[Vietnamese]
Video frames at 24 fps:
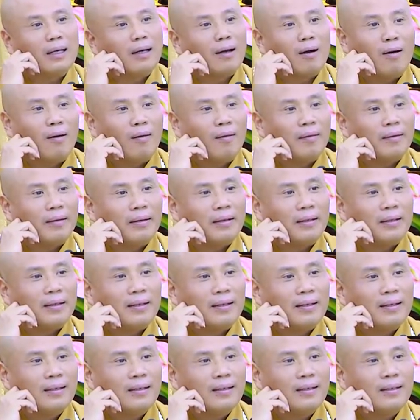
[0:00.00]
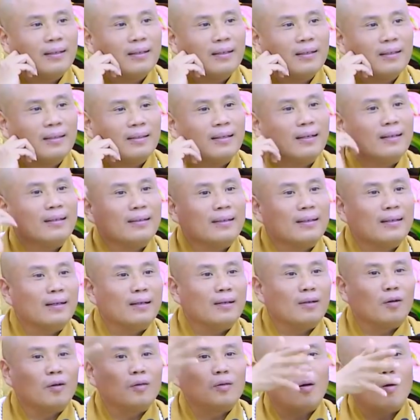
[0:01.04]
ngồi trên
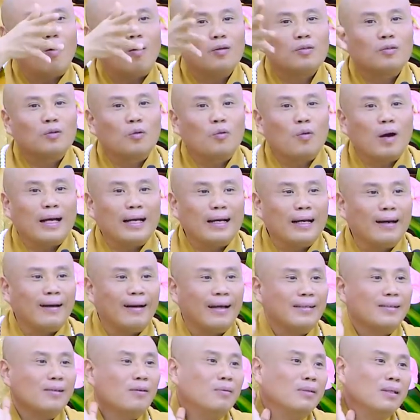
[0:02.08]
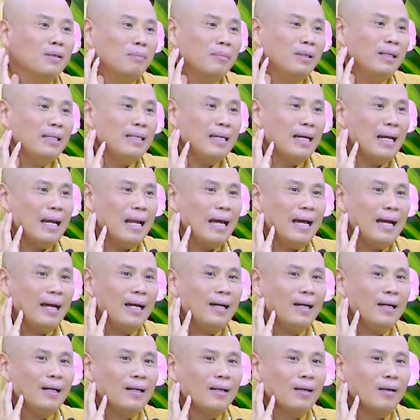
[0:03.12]
hình của tổ xung quanh để chúng chắc biết nhà lá
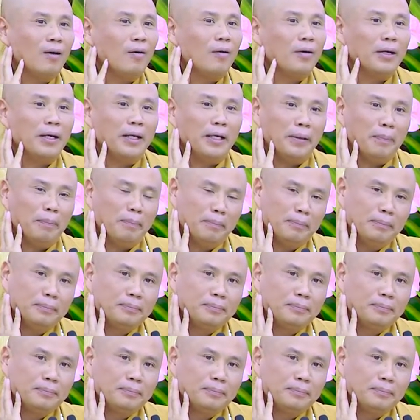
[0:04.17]
ngồi niệm.